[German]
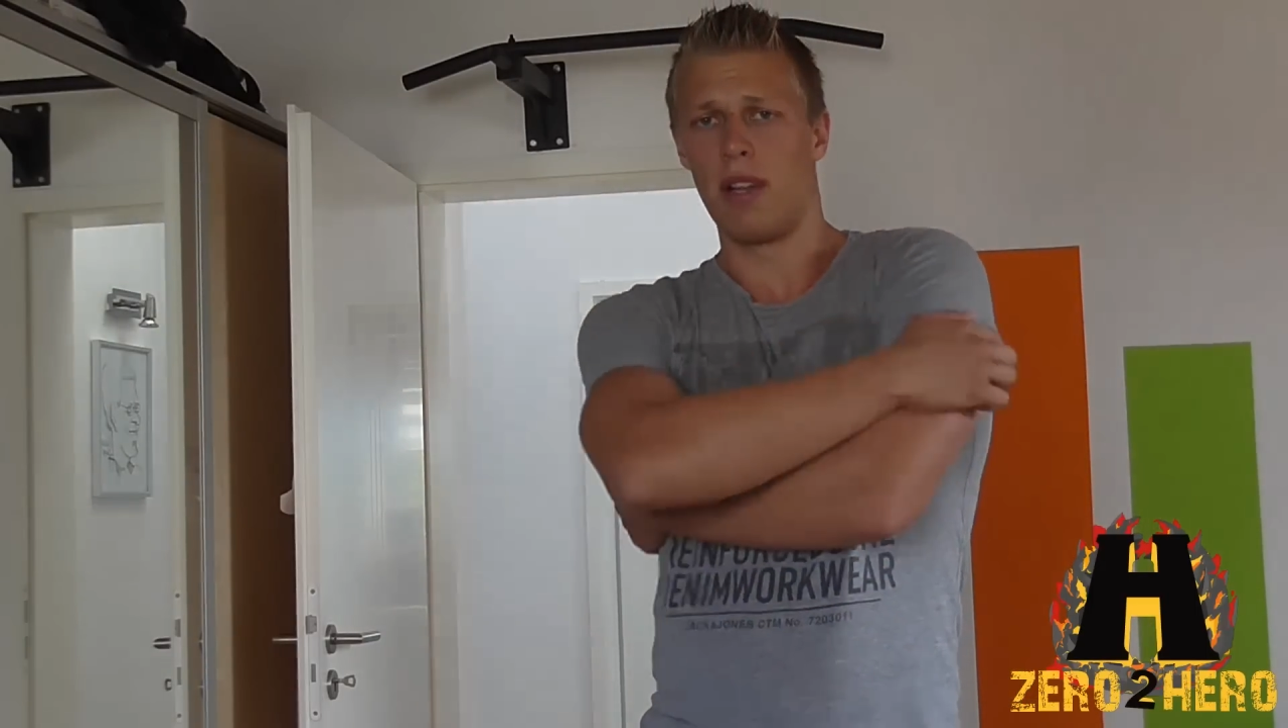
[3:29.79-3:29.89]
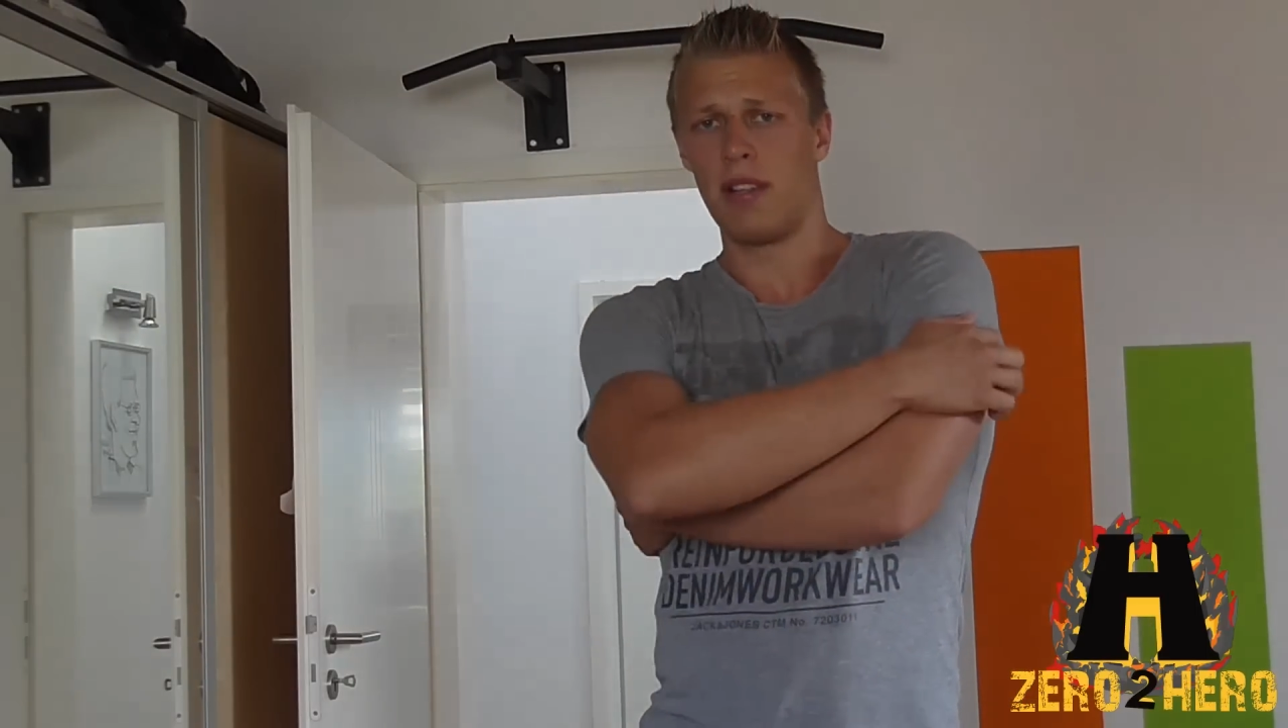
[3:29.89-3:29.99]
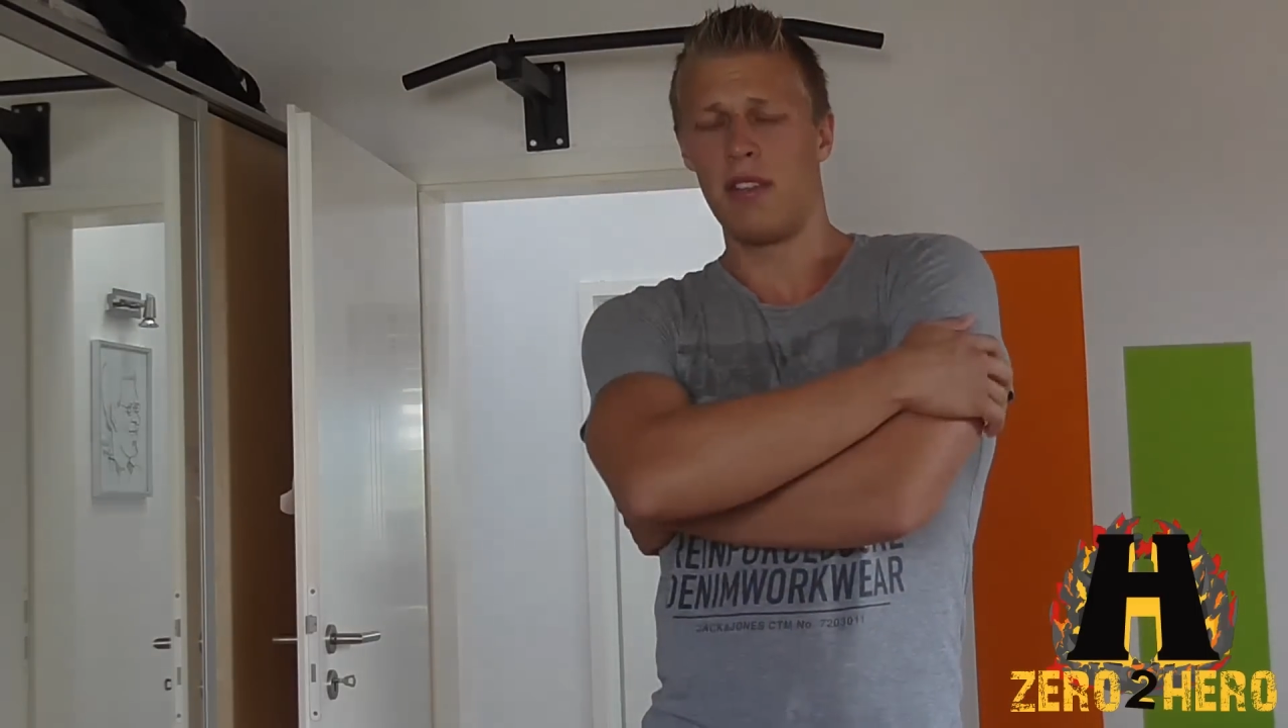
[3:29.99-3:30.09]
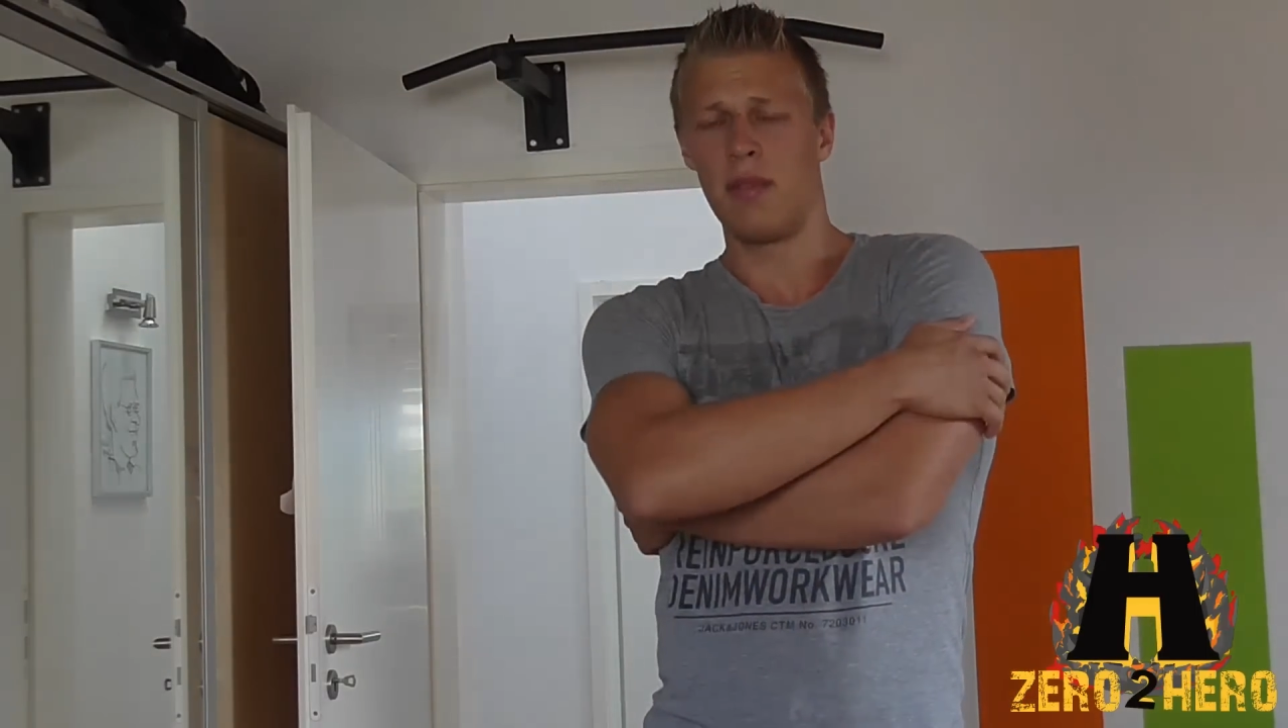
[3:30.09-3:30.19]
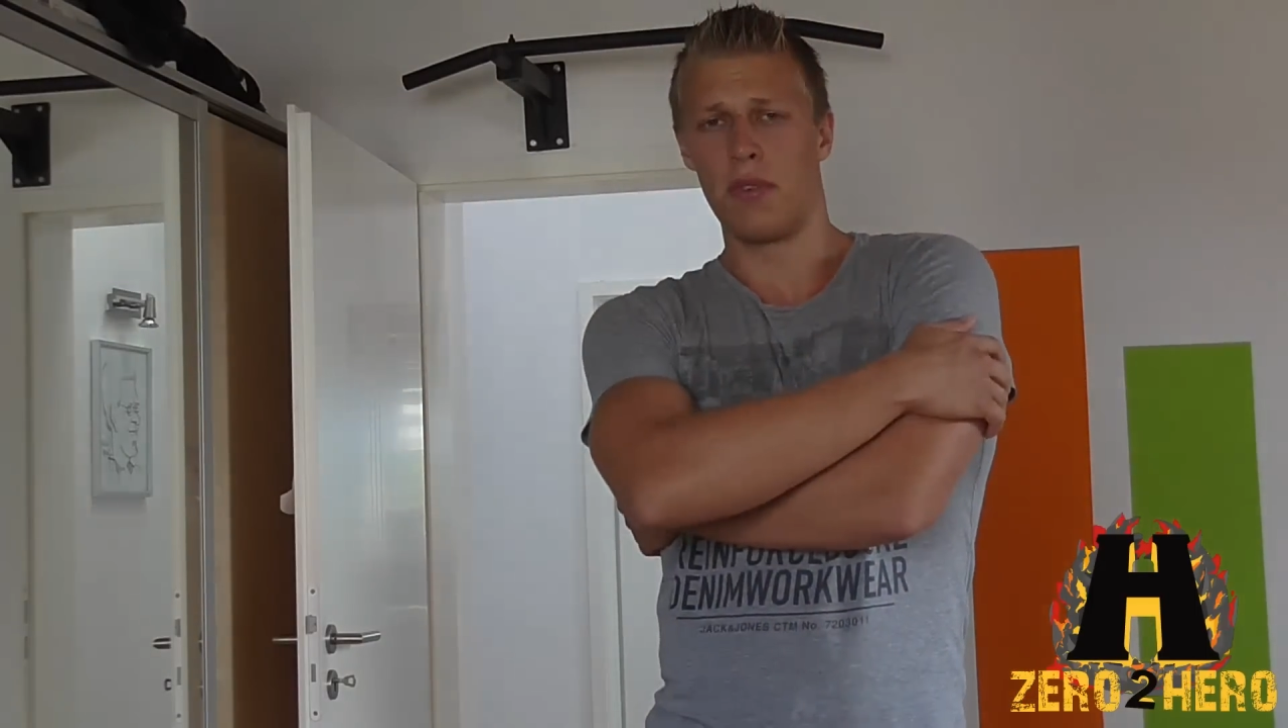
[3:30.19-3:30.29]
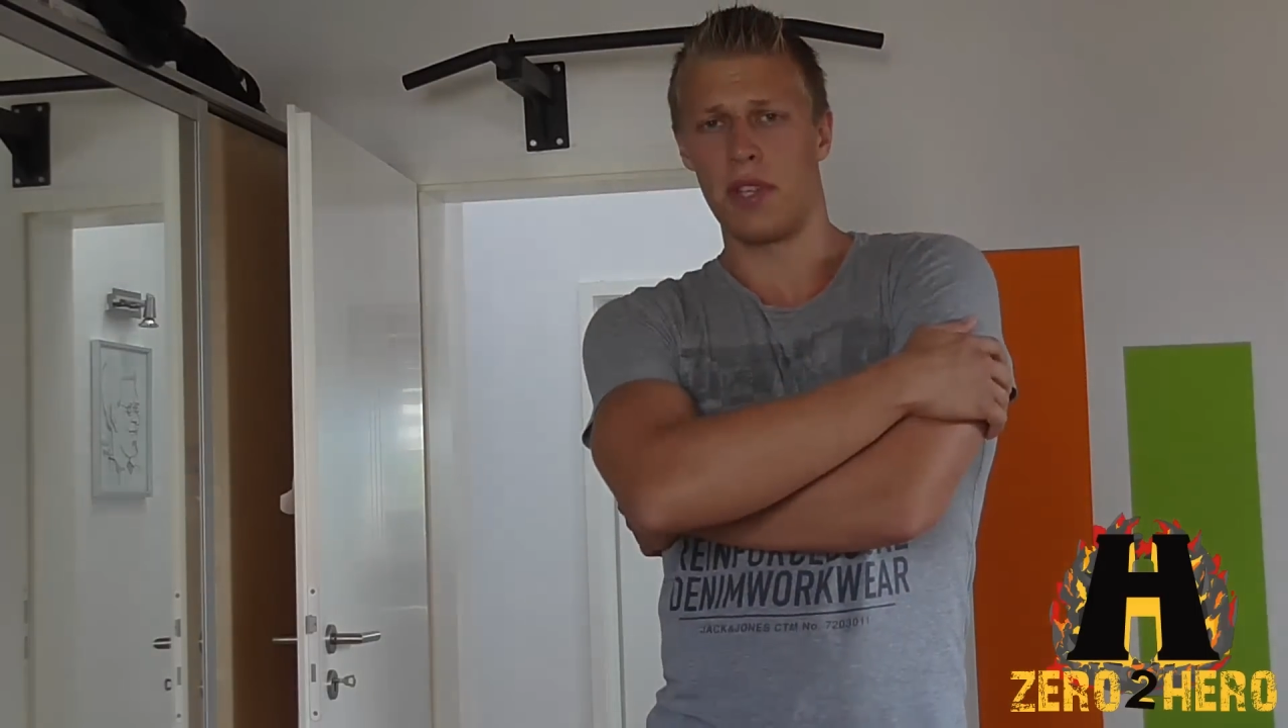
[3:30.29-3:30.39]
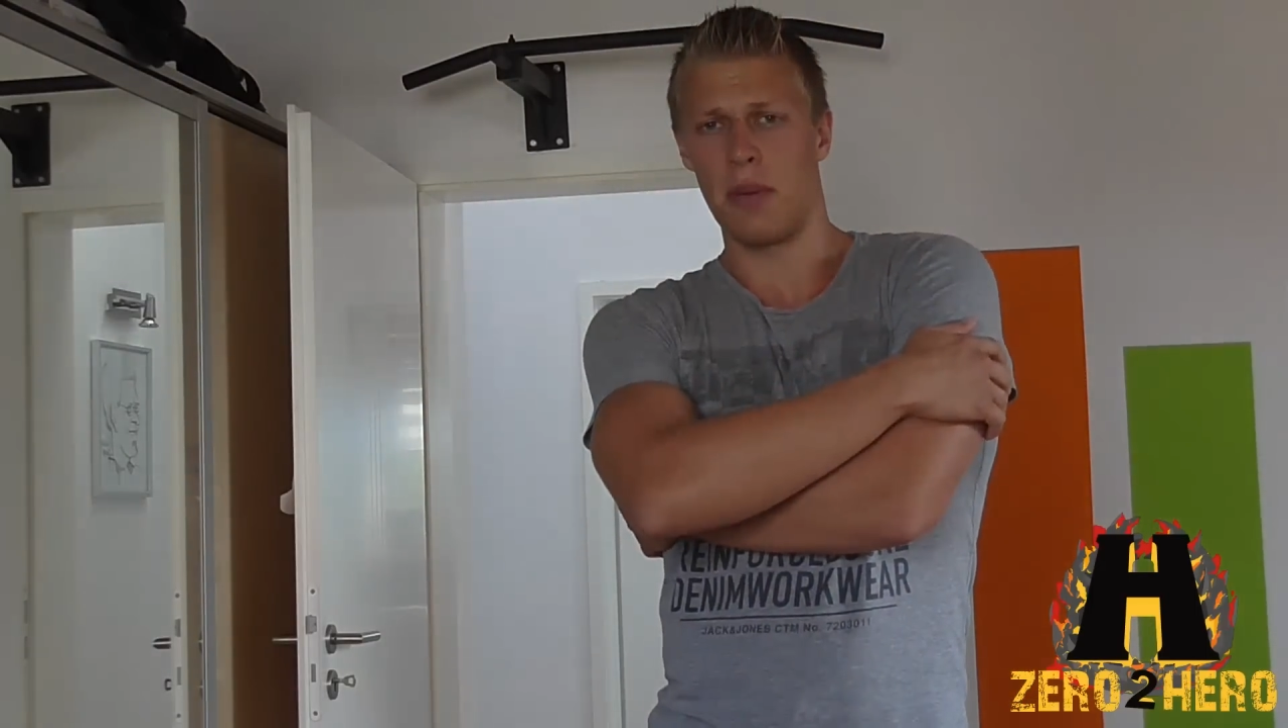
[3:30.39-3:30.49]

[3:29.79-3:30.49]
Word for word: Latissimus